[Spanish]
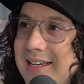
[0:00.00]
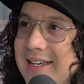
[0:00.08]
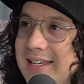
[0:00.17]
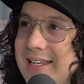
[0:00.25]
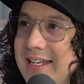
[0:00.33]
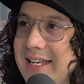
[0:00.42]

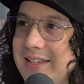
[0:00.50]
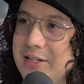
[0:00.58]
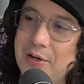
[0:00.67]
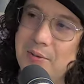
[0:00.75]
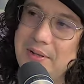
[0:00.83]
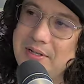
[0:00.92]
y que te
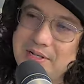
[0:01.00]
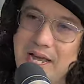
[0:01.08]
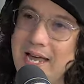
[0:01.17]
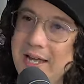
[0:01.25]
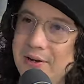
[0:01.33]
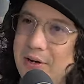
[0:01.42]

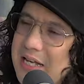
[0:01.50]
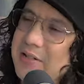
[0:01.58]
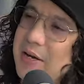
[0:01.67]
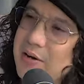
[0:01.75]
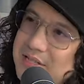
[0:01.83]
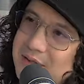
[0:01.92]
convencieron,
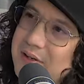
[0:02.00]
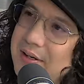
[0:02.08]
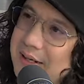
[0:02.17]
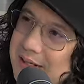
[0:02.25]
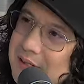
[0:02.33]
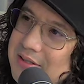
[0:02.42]
algo, así fue,
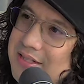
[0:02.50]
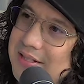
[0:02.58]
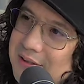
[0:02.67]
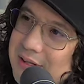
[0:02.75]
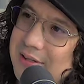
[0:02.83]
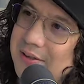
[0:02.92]
algo así
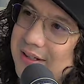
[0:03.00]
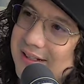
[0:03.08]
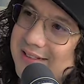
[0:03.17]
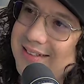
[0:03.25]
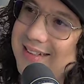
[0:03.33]
recuerdo.